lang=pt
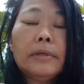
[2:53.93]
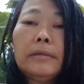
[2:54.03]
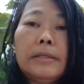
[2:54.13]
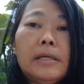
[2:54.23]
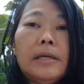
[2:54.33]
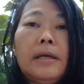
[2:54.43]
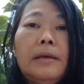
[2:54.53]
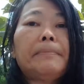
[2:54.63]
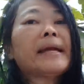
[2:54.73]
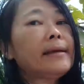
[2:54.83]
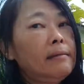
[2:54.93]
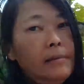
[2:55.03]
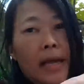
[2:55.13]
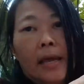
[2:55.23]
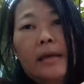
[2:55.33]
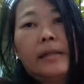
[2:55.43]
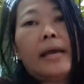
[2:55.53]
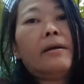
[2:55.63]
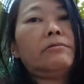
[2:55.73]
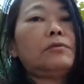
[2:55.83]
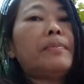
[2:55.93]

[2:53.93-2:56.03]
assim que para quem tem né o